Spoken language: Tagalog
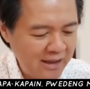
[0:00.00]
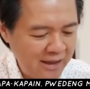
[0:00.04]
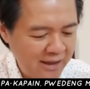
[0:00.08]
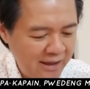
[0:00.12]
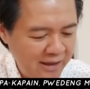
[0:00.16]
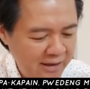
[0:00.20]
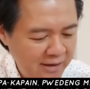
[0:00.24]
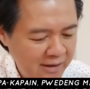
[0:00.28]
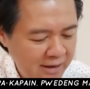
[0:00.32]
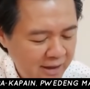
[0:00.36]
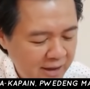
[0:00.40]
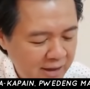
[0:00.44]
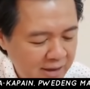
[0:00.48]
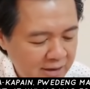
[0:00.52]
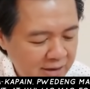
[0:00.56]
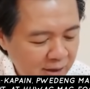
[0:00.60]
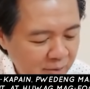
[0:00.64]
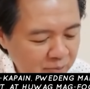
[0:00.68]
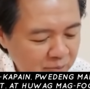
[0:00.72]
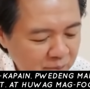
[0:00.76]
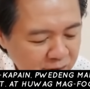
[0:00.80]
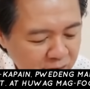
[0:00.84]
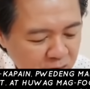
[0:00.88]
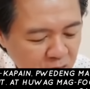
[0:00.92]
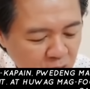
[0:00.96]
Eh.
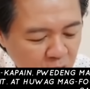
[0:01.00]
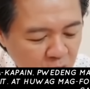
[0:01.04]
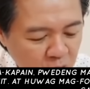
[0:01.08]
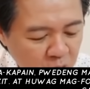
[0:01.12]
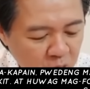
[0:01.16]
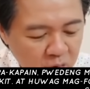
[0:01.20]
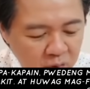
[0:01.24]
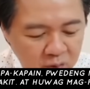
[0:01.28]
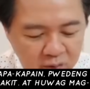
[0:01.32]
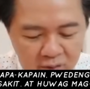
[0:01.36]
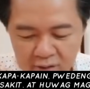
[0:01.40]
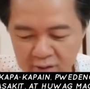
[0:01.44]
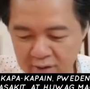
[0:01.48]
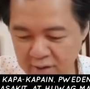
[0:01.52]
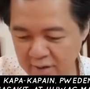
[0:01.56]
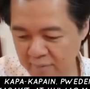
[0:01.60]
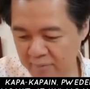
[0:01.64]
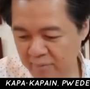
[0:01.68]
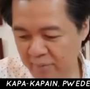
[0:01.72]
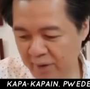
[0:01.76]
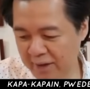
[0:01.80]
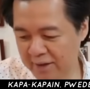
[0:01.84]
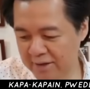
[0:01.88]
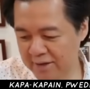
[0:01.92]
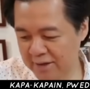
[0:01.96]
Number two,
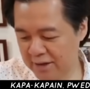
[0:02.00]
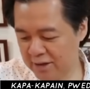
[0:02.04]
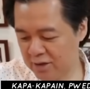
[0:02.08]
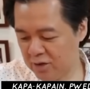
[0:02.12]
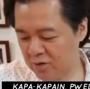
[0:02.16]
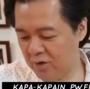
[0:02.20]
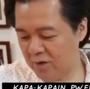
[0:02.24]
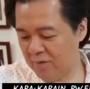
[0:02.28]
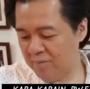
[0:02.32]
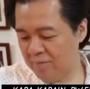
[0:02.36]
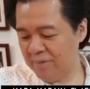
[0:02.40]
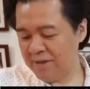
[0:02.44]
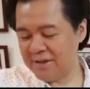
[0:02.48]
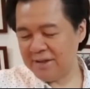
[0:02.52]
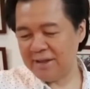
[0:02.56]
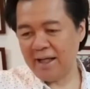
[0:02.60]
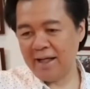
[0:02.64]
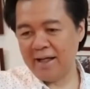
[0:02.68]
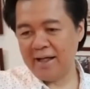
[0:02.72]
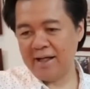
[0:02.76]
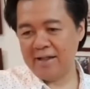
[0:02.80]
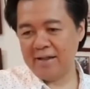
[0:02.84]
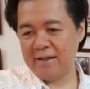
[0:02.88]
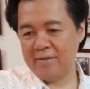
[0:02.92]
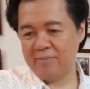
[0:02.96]
pag dito ang
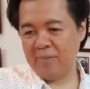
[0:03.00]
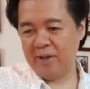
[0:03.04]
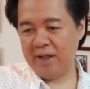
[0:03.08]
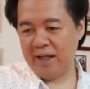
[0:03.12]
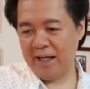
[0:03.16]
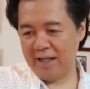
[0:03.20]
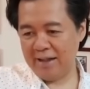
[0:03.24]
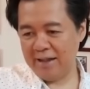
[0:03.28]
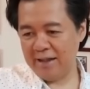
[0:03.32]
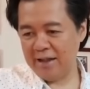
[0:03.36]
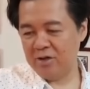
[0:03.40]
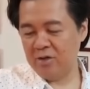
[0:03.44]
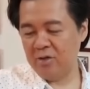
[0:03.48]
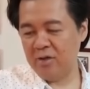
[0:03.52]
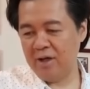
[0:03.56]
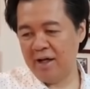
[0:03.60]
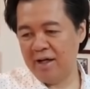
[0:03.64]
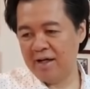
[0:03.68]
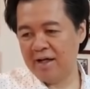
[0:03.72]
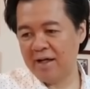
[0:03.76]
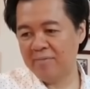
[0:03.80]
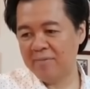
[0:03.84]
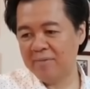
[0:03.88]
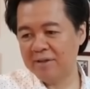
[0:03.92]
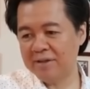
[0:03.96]
masakit, palagyan natin itong
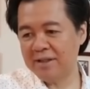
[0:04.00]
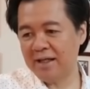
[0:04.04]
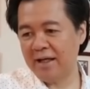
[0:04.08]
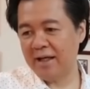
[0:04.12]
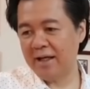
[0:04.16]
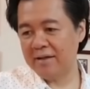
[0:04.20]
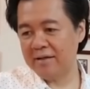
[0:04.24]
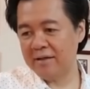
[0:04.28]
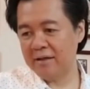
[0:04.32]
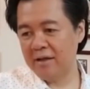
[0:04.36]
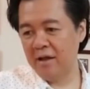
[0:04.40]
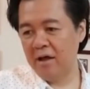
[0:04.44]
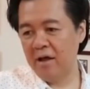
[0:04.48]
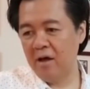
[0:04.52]
area masakit,